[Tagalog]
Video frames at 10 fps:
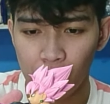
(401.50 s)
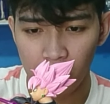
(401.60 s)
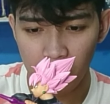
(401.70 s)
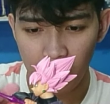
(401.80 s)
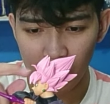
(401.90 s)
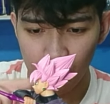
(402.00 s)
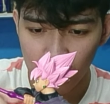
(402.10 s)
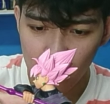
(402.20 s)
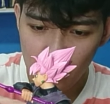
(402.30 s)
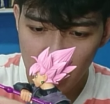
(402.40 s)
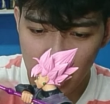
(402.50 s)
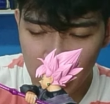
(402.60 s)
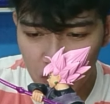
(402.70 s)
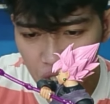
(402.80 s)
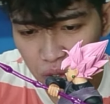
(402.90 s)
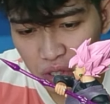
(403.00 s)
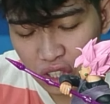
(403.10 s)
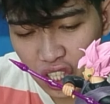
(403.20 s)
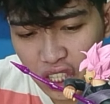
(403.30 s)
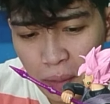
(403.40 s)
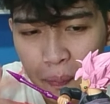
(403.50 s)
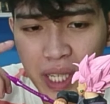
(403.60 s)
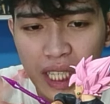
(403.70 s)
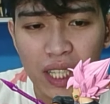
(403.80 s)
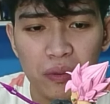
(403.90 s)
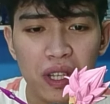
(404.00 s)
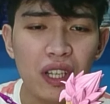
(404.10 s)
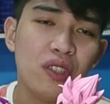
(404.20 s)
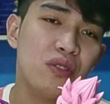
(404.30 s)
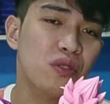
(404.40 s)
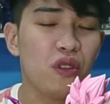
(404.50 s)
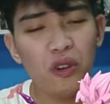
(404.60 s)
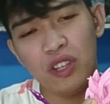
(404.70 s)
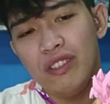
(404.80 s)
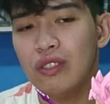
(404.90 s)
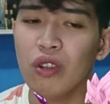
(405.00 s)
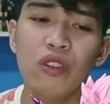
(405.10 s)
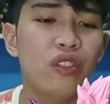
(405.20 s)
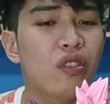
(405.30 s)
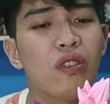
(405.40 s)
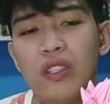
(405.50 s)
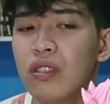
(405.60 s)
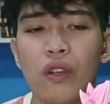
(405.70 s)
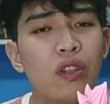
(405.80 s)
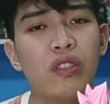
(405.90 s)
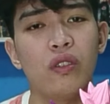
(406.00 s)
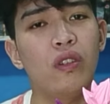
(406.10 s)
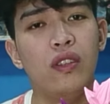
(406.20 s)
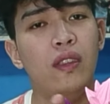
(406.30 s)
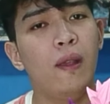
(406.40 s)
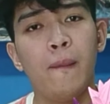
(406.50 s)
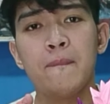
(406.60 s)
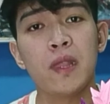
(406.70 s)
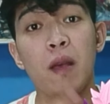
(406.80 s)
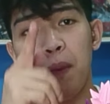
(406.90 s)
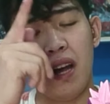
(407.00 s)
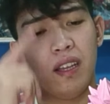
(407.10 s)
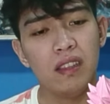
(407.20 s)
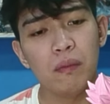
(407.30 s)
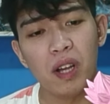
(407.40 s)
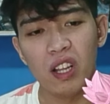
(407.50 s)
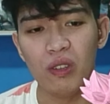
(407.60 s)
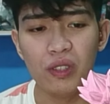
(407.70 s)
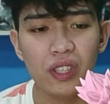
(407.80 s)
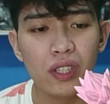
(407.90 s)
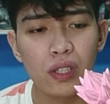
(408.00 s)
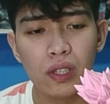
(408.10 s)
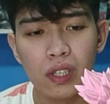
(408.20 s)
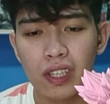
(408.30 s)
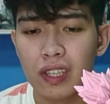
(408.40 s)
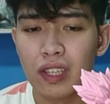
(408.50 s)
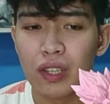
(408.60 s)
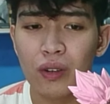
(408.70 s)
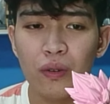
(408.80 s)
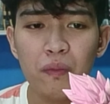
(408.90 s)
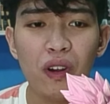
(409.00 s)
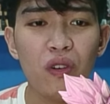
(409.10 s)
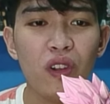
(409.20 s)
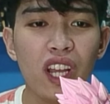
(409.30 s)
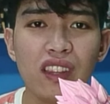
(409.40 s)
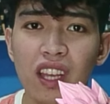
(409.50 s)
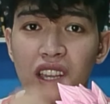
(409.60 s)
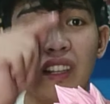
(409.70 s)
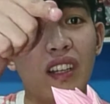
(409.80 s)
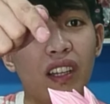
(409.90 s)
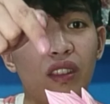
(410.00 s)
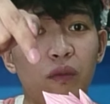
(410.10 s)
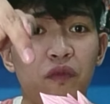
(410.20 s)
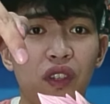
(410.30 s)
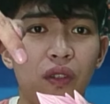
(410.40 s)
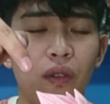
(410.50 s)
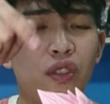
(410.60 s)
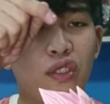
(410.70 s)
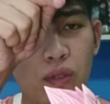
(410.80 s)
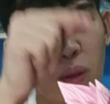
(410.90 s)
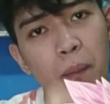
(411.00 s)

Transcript: Yung, yung kulay, yung skin, napakagawa, solid, solid, solid, solid, solid. Napakaganda mga Lodi. Kung makukolekta kayo ng gantong figures,